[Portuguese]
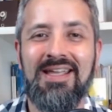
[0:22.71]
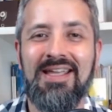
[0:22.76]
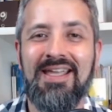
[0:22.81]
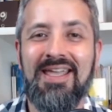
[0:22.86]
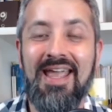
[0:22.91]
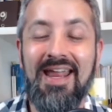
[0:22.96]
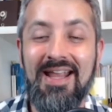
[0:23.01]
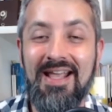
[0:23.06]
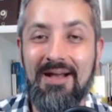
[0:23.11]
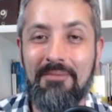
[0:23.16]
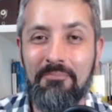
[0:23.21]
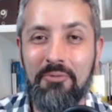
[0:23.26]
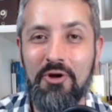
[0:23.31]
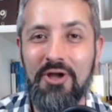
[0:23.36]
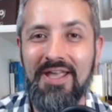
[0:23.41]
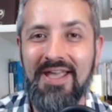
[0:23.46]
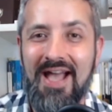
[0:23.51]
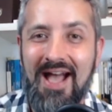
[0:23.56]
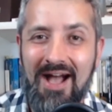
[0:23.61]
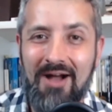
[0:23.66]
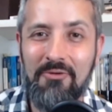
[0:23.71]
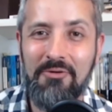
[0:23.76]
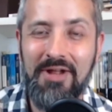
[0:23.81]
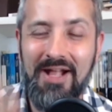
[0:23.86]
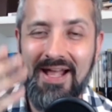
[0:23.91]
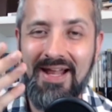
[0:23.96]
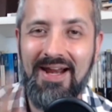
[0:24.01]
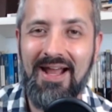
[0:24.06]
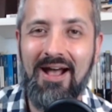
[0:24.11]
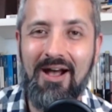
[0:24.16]
Querem apoiar um
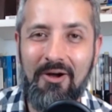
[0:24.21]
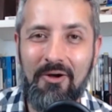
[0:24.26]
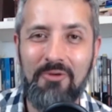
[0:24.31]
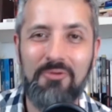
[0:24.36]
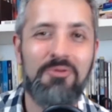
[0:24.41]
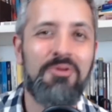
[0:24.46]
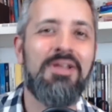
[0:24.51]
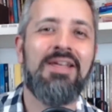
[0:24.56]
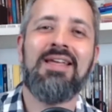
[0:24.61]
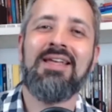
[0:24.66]
canal?